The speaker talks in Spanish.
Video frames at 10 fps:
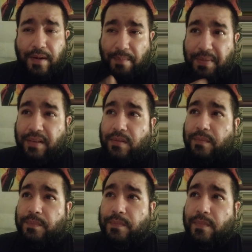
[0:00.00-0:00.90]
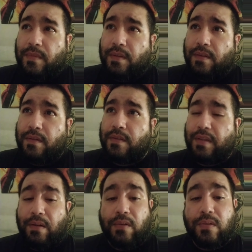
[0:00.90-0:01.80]
Repito,
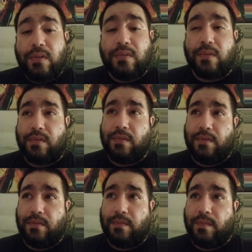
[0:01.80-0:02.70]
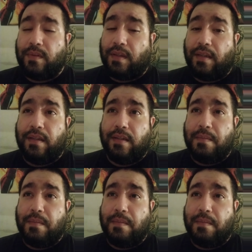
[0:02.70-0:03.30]
si nosotros, ¿sí?